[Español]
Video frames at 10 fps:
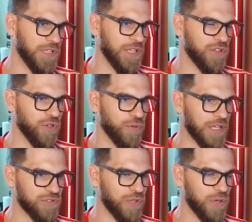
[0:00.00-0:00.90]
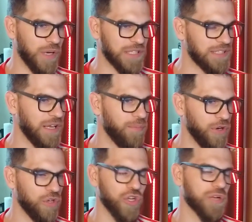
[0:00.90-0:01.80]
esto Brazuca nunca se sabe,
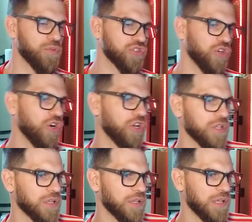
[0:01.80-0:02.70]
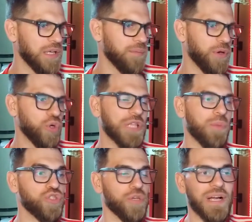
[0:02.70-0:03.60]
pero no, hermoso gol. Me gusta
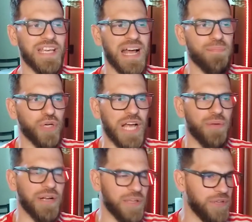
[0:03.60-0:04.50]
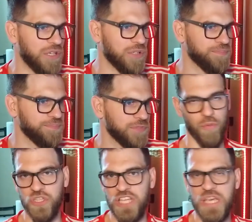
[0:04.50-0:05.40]
mucho más que nada por Álvarez, ¿vieron? Lo
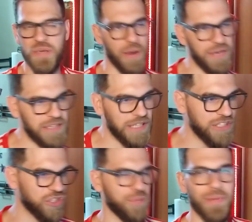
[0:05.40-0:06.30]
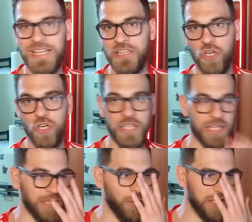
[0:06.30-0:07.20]
motiva, ¿viste? Que eso te envalentona,
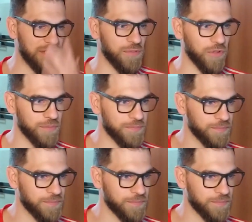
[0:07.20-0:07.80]
está buenísimo.